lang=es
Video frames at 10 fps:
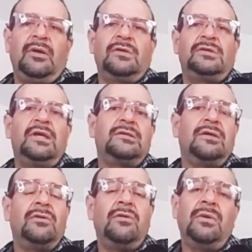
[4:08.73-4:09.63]
Si el
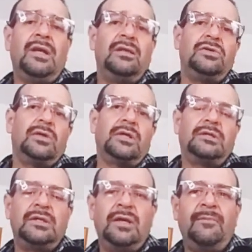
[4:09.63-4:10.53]
Señor le hubiera dicho que
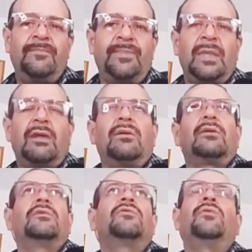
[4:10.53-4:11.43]
sí,
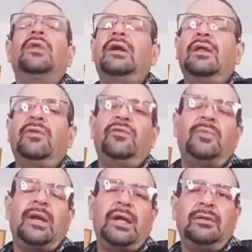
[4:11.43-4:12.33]
se hubiera quedado
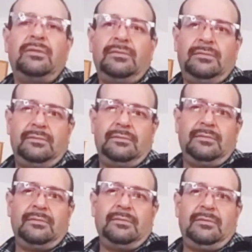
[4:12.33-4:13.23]
esperando,
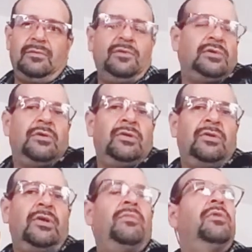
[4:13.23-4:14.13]
no sé cuánto
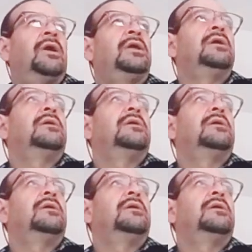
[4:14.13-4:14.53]
tiempo ahí,